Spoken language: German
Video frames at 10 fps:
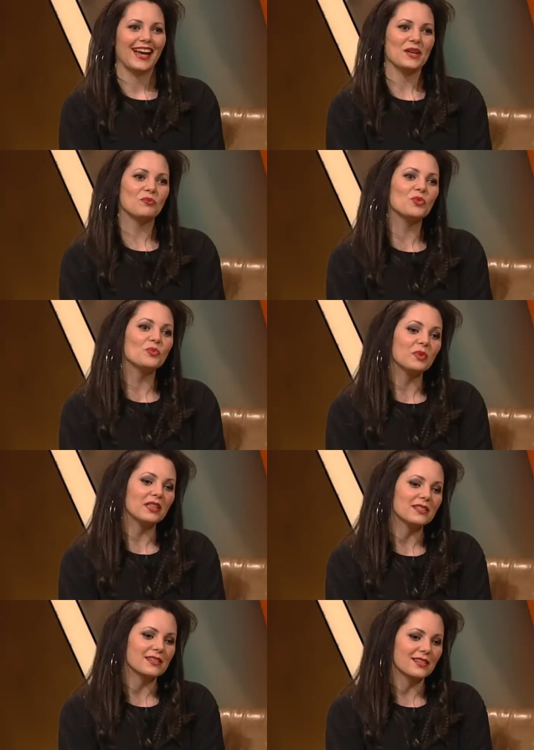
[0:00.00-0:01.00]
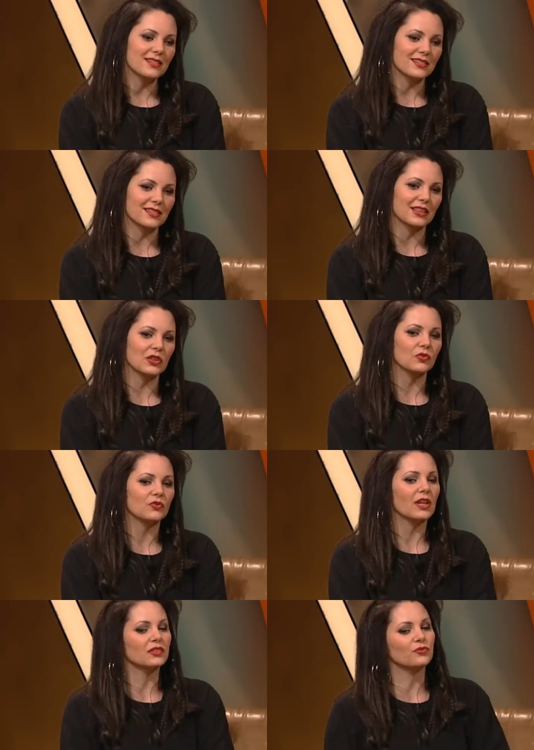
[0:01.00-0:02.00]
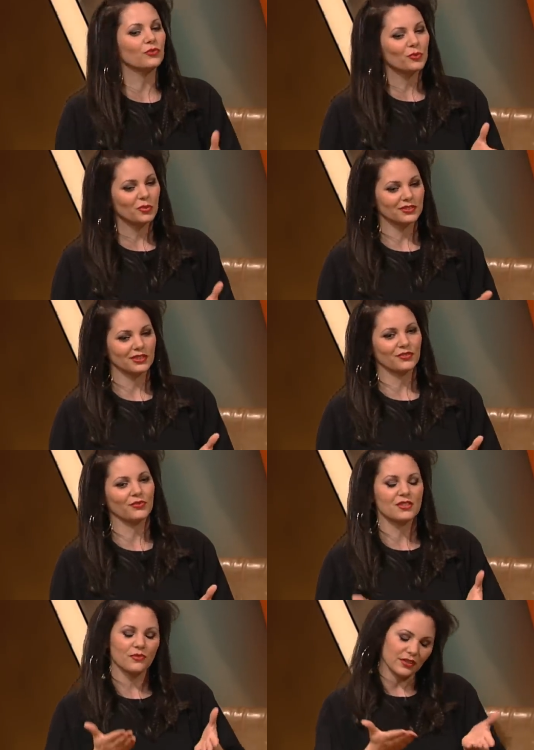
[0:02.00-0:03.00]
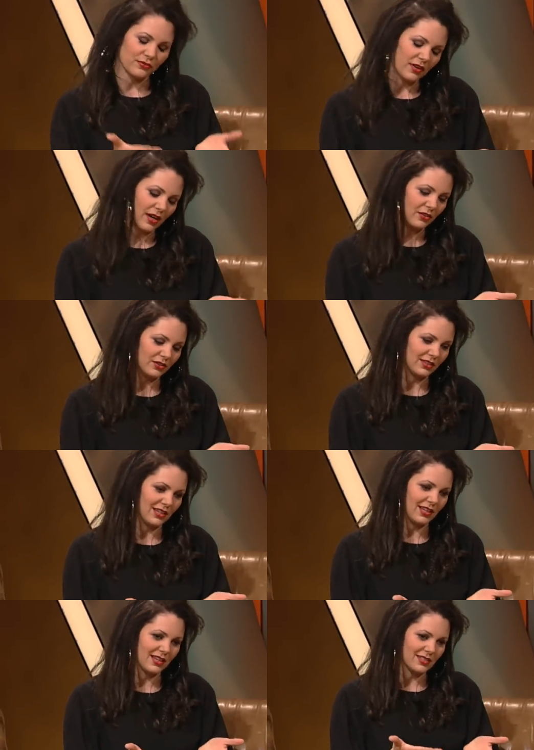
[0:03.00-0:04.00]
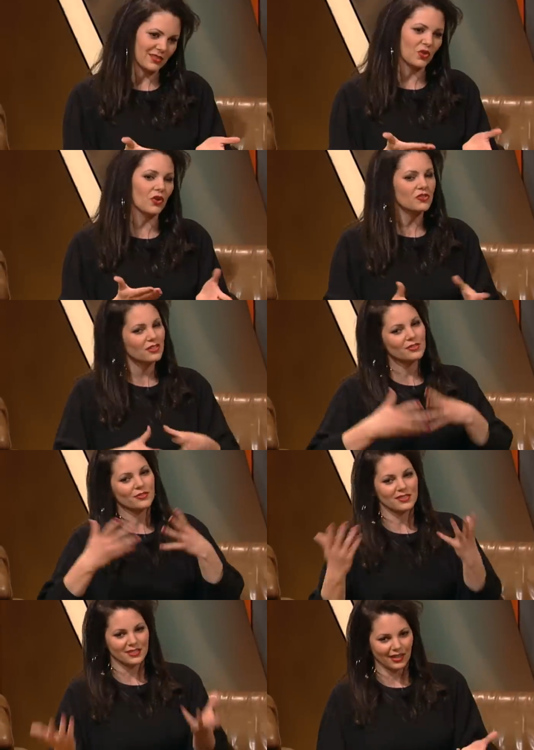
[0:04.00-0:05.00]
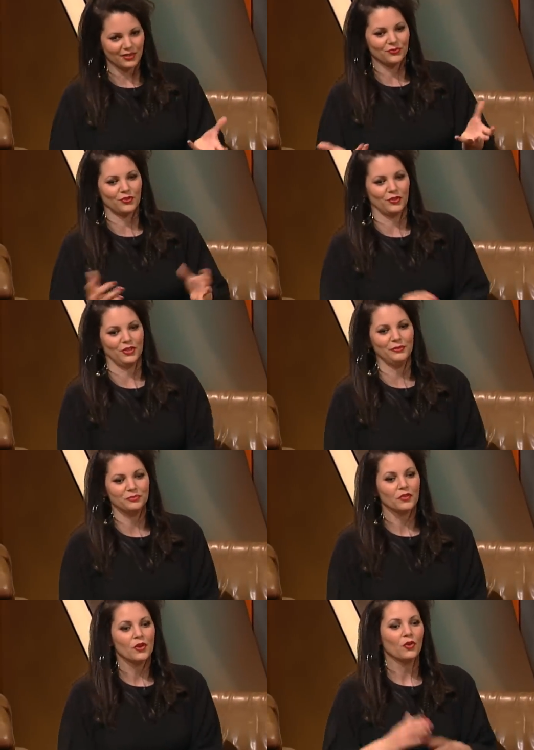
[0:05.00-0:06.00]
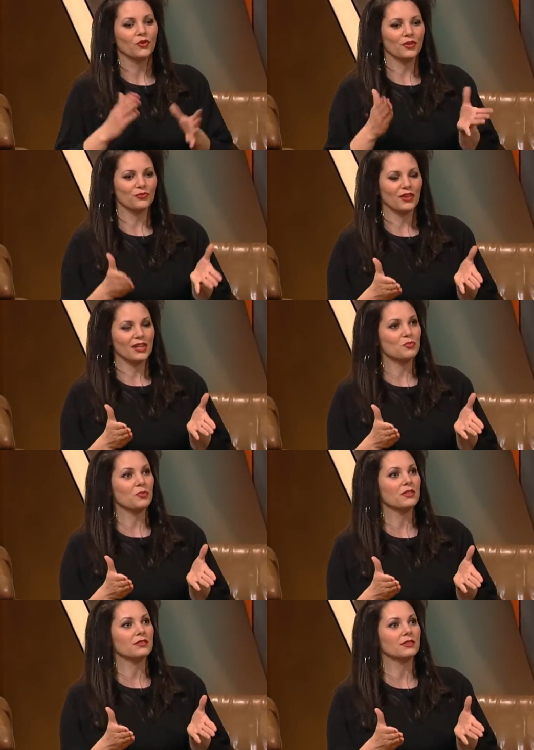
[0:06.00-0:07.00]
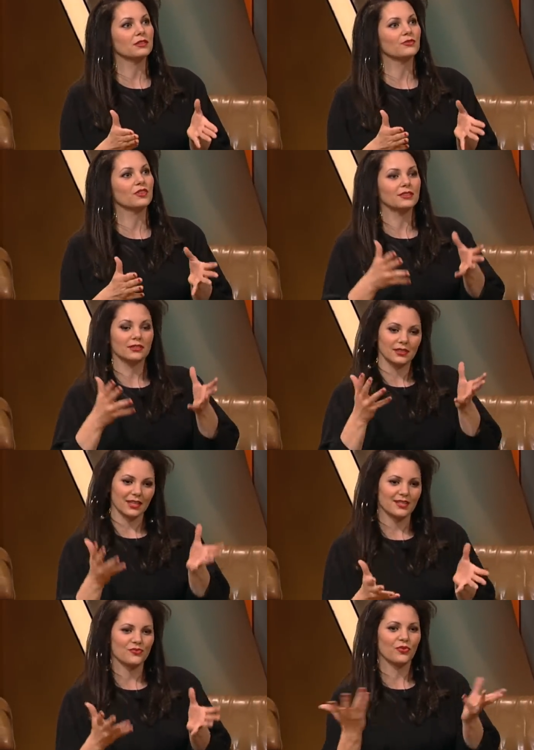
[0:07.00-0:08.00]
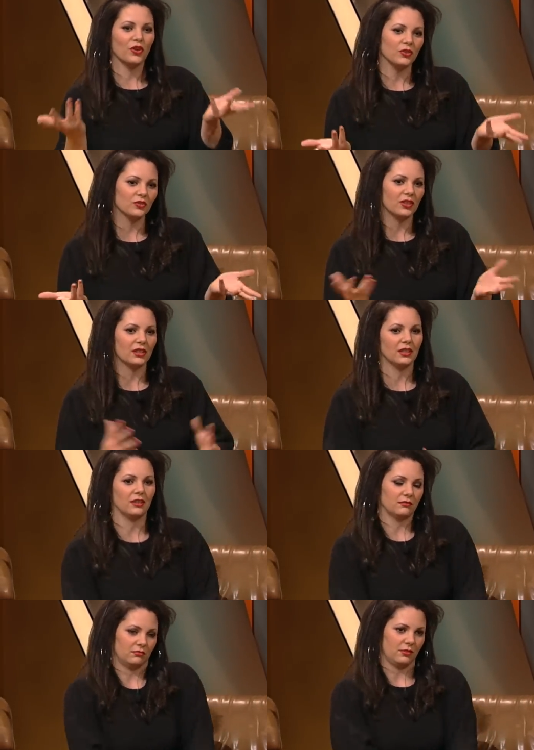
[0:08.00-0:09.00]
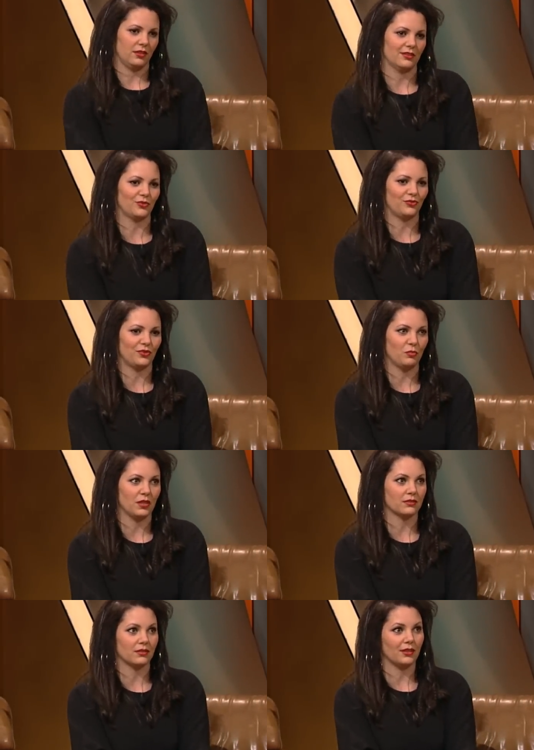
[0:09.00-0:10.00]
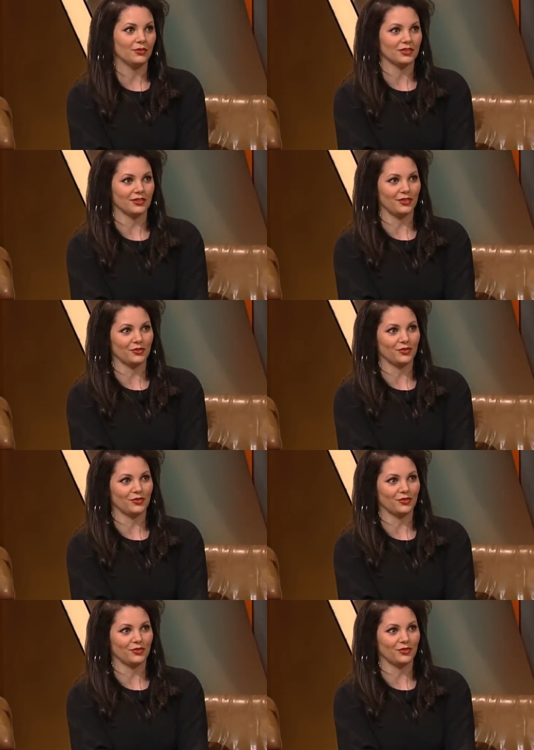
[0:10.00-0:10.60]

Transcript: Ein Blutpenis ist das, worüber sich, also wenn Frauen erst enttäuscht sind und sich dann freuen. Und ein Fleischpenis ist, wenn sie sich erst freuen und dann denken, naja, so viel mehr ist da ja auch nicht draus